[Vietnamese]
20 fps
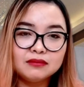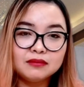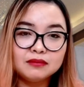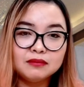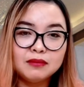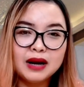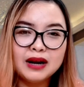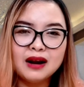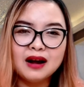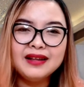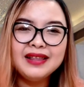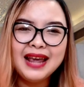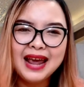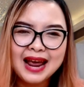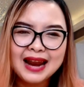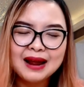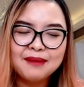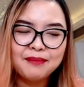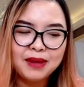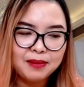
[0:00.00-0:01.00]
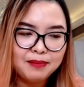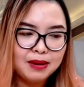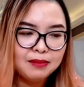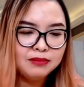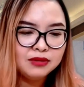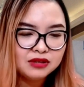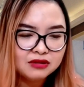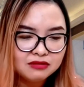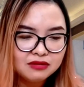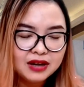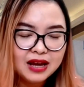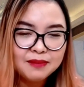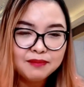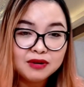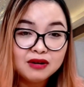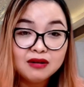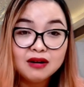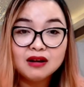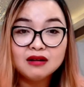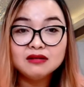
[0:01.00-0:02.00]
mình ở nhà làm mẹ bỉm sữa em
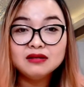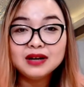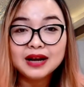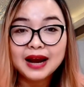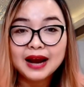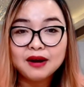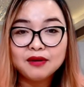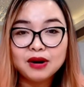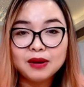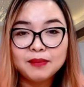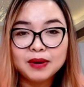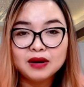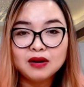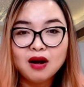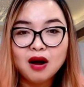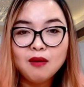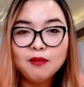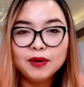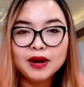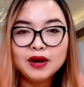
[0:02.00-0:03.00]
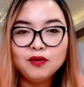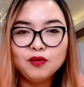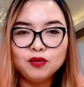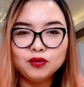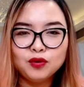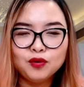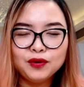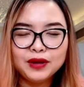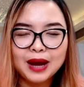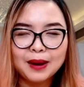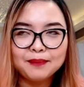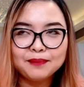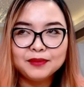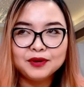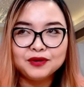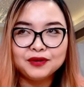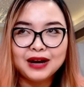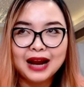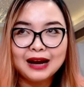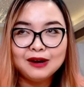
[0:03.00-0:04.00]
rất là ước ao là mình có một cái nguồn thu nhập
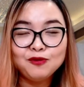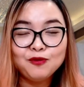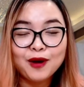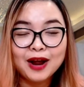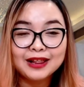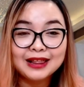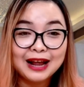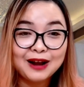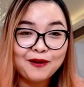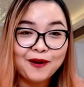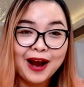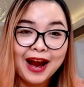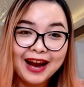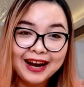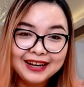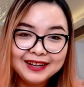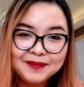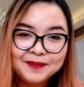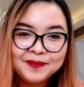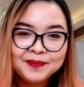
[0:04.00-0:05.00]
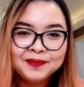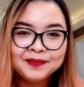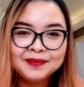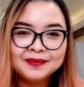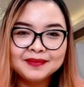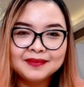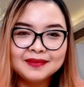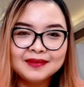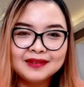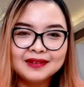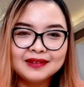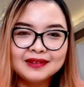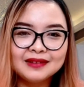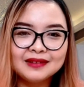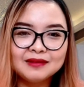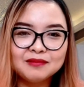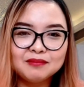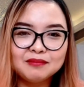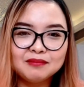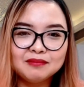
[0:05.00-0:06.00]
được lãnh qua tài khoản
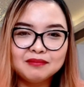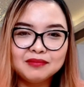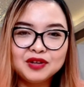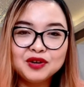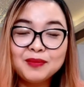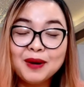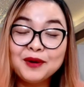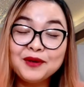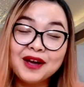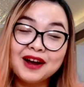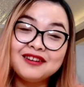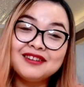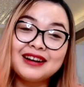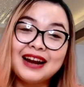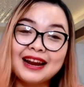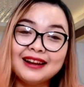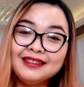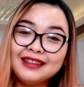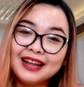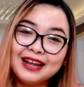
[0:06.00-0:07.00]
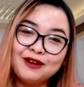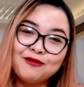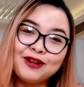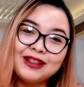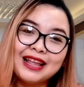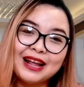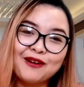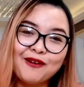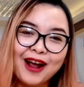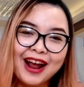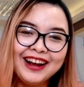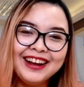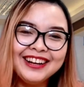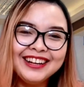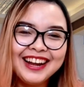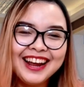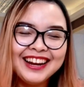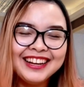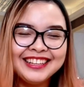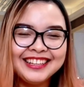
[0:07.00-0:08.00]
um, chưa bao giờ được lãnh tiền qua tài khoản hết
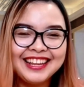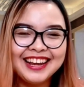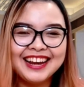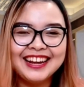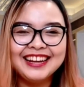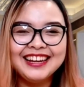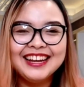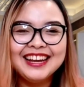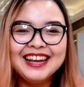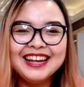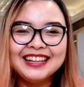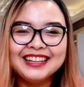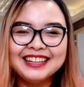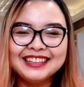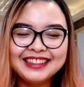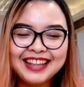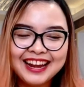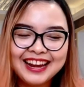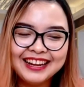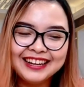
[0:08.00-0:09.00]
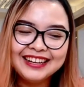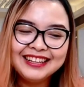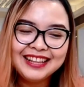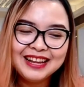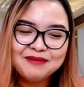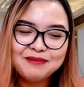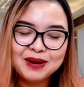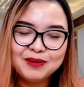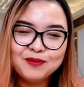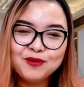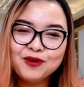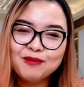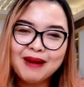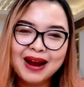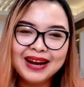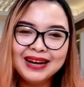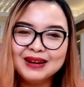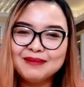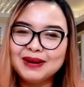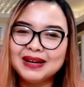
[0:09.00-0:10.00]
các anh chị là tiền thì mình mua
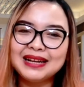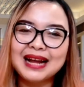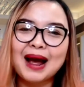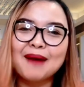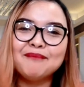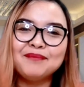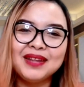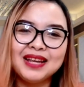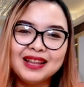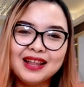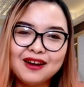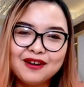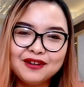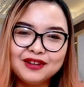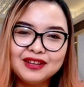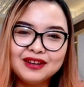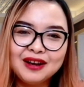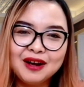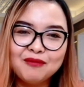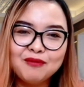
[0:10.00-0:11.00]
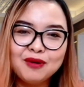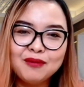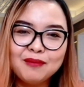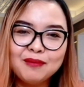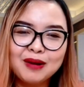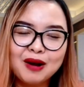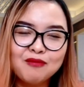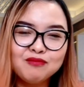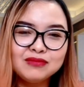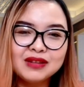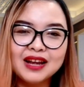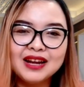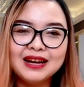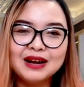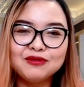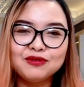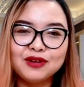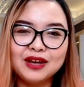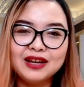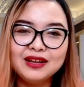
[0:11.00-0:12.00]
bán thì mình cầm vậy thôi chứ không có công ty
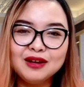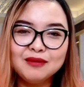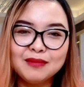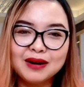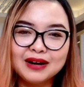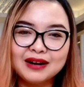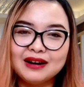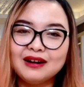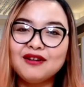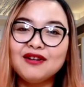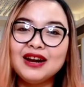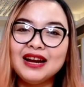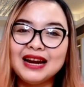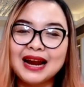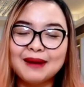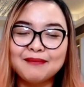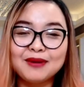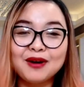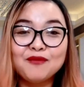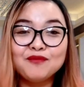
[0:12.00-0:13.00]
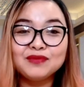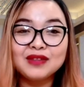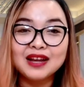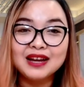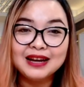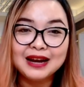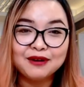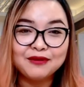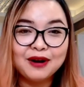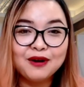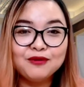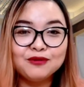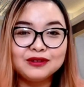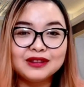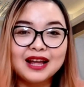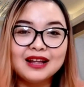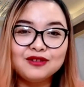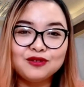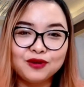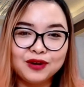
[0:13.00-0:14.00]
nào chuyển cho mình nó có đi làm công ty nào đâu người
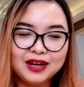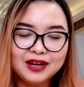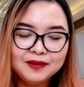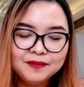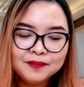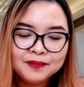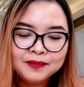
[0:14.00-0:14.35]
ta chuyển